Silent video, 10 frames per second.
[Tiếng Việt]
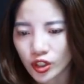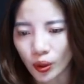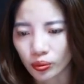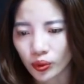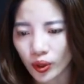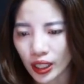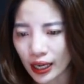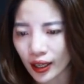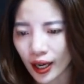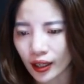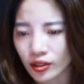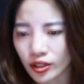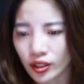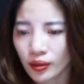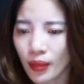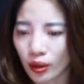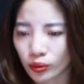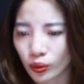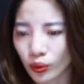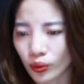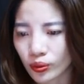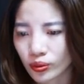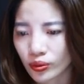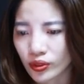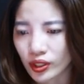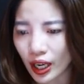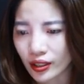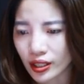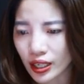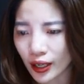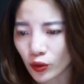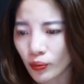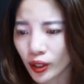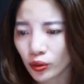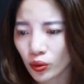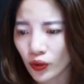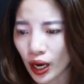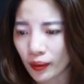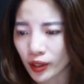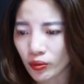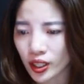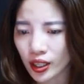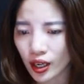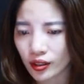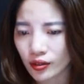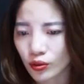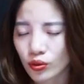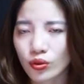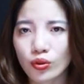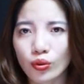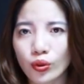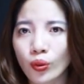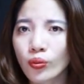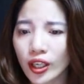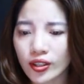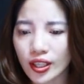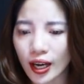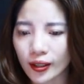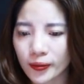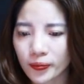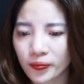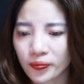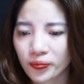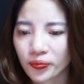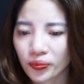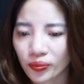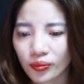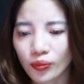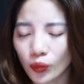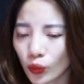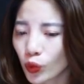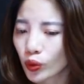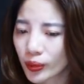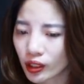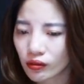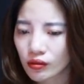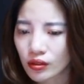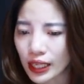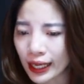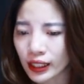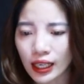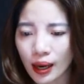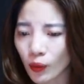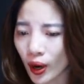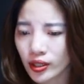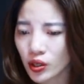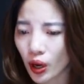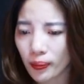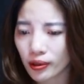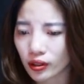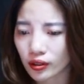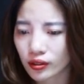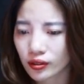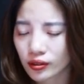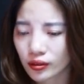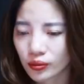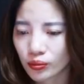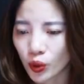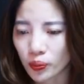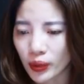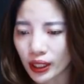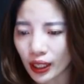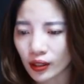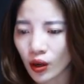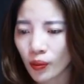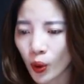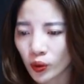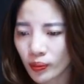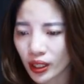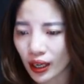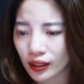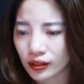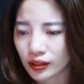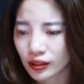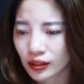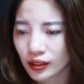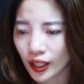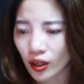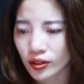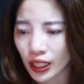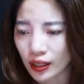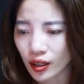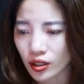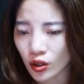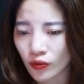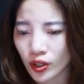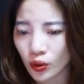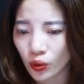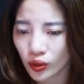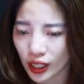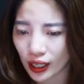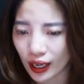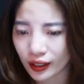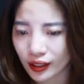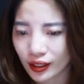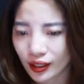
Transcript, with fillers: Chồng tôi càng ngày càng trở nên bảo thủ. Cái gì anh cũng bắt tôi phải làm theo ý anh, dù đúng hay sai. Tôi biết anh đi làm quá nhiều áp lực. Một mình anh lo bốn miệng ăn, lại còn trả nợ do vợ cũ để lại.